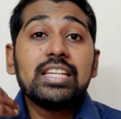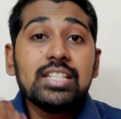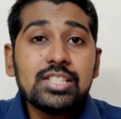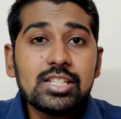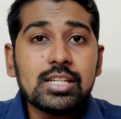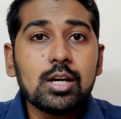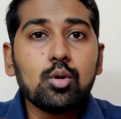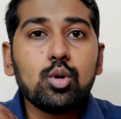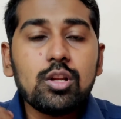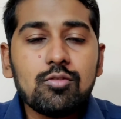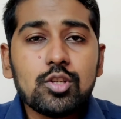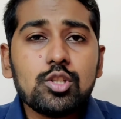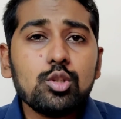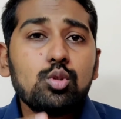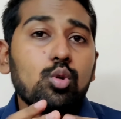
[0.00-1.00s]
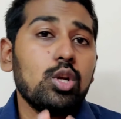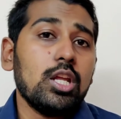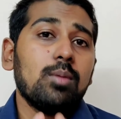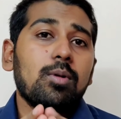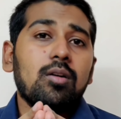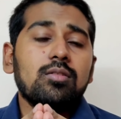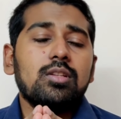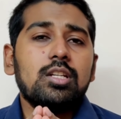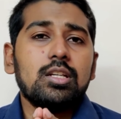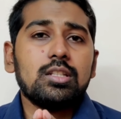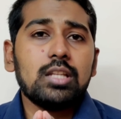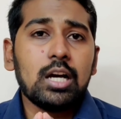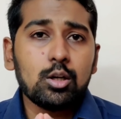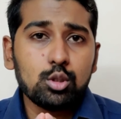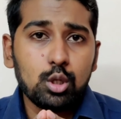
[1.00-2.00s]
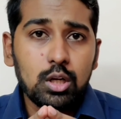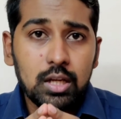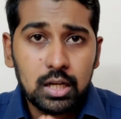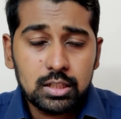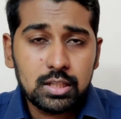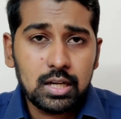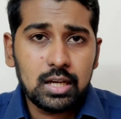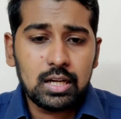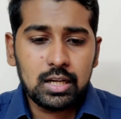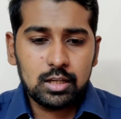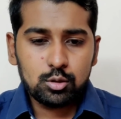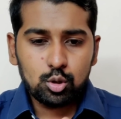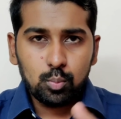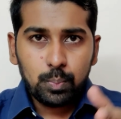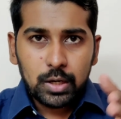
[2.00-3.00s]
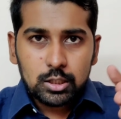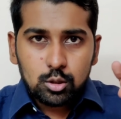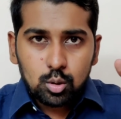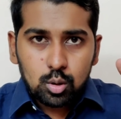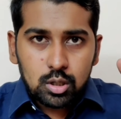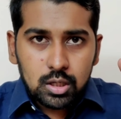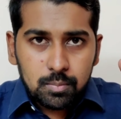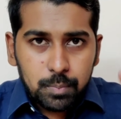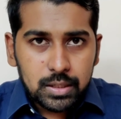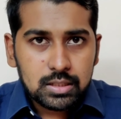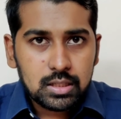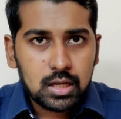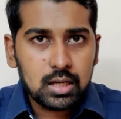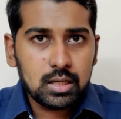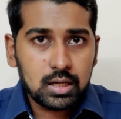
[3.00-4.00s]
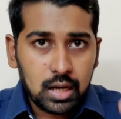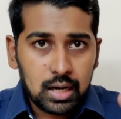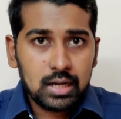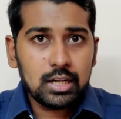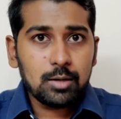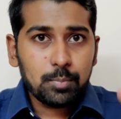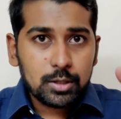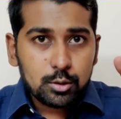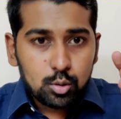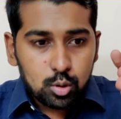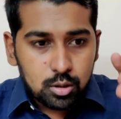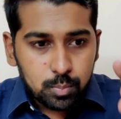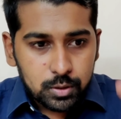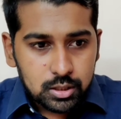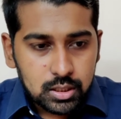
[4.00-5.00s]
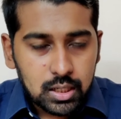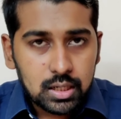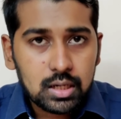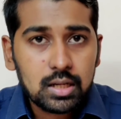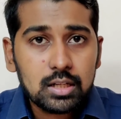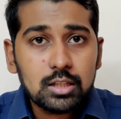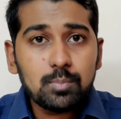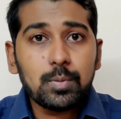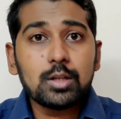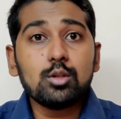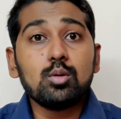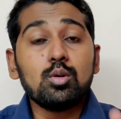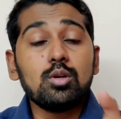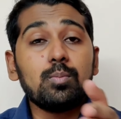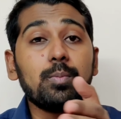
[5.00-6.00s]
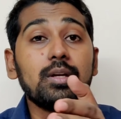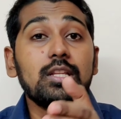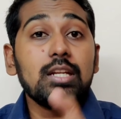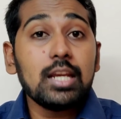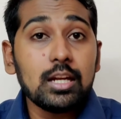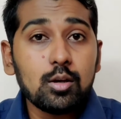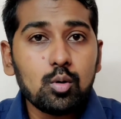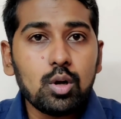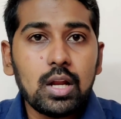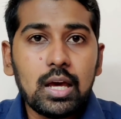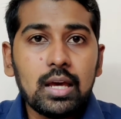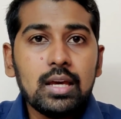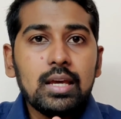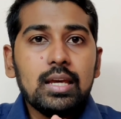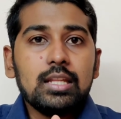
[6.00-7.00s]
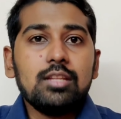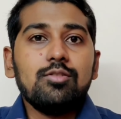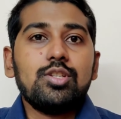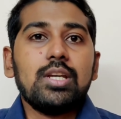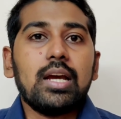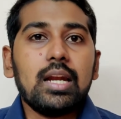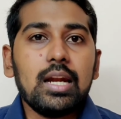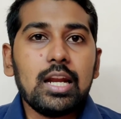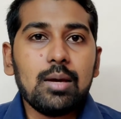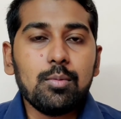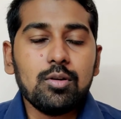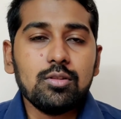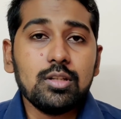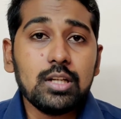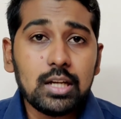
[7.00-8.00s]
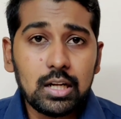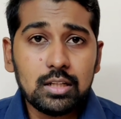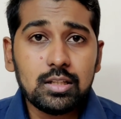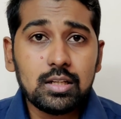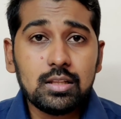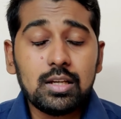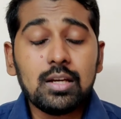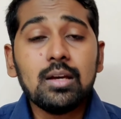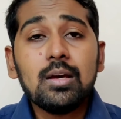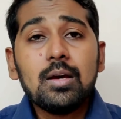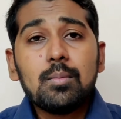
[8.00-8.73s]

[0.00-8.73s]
இன்ஜினை குறி வச்சு துல்லியமாக வந்துட்டு தாக்குதல் நிகழ்த்துறாருங்க ஸோ பதினொன்று பதினாறு காலையில் பதினொன்று பதினாறுலேருந்து பதினொன்று பதினேழுக்குள்ள இந்த விஷயங்கள் எல்லாமே வந்துட்டு நிகழ்ந்துருது